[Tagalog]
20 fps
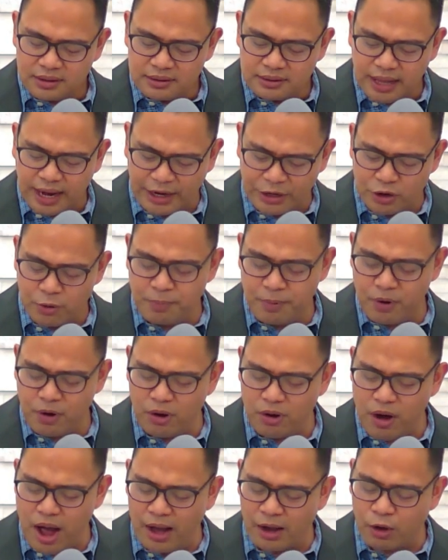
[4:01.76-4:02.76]
na kayo
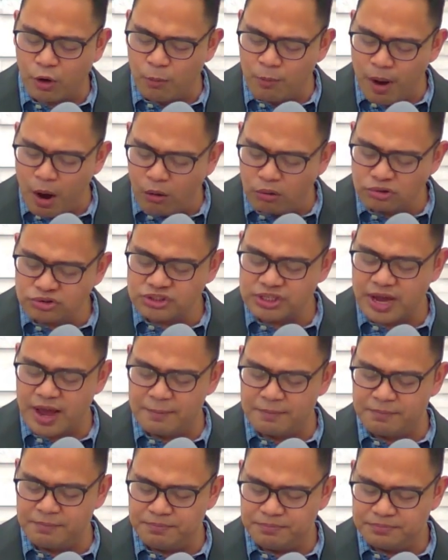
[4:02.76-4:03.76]
po ang kumausap
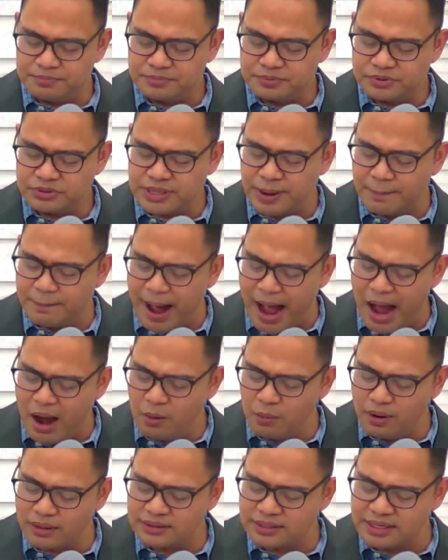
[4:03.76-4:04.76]
sa
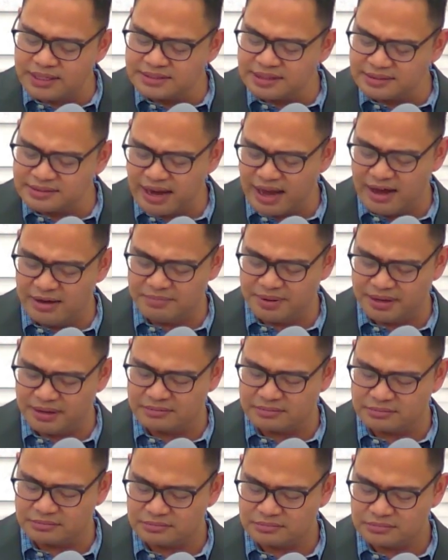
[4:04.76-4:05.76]
bawat isa sa amin.
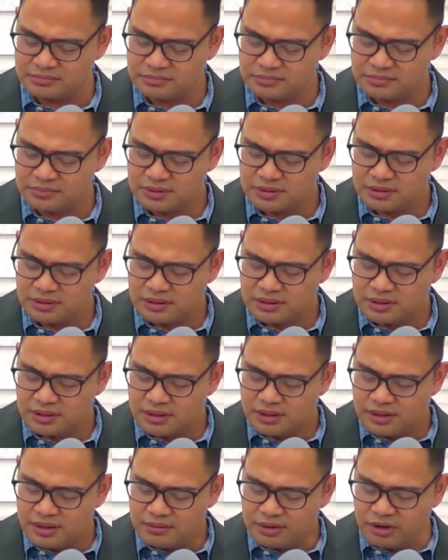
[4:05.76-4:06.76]

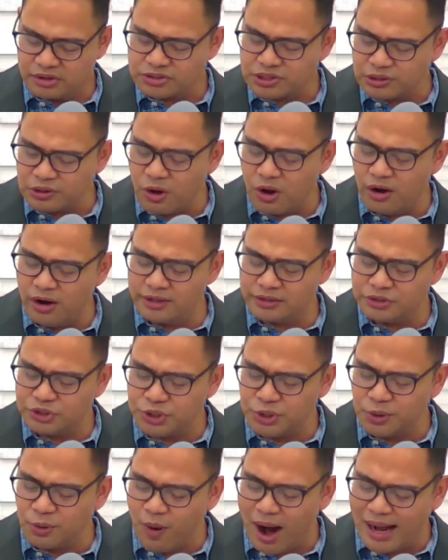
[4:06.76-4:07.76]
Because Lord,
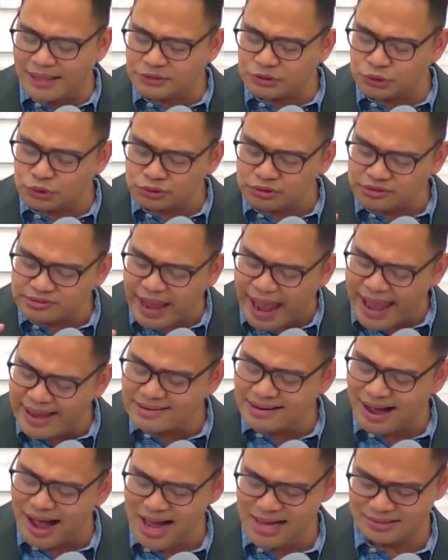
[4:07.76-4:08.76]
you want to take
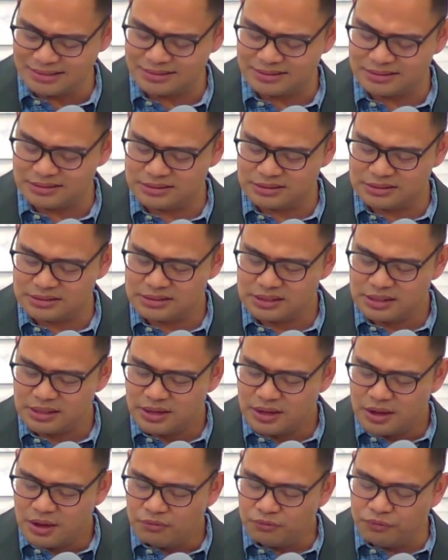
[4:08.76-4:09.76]
us
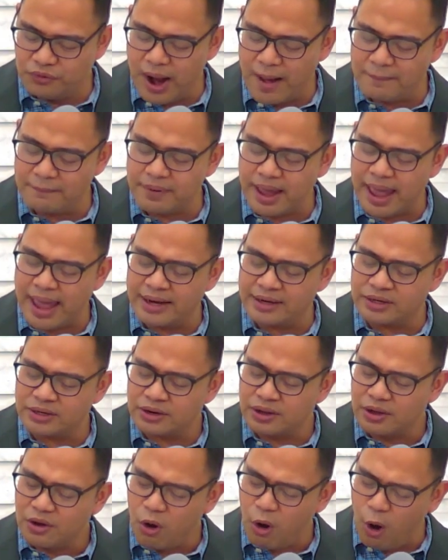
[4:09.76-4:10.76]
from an
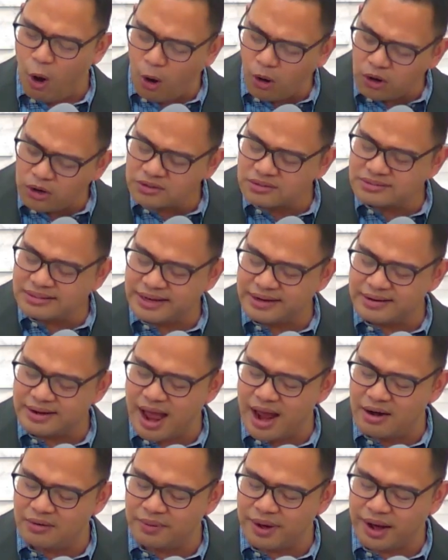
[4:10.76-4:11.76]

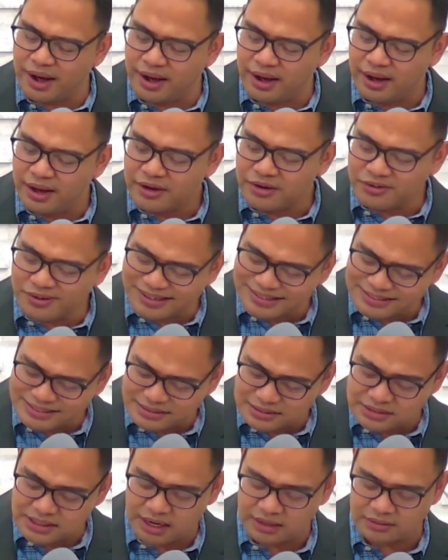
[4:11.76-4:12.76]
ordinary
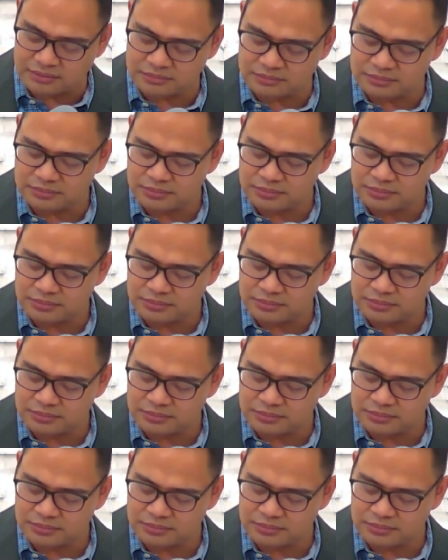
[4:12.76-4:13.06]
Christian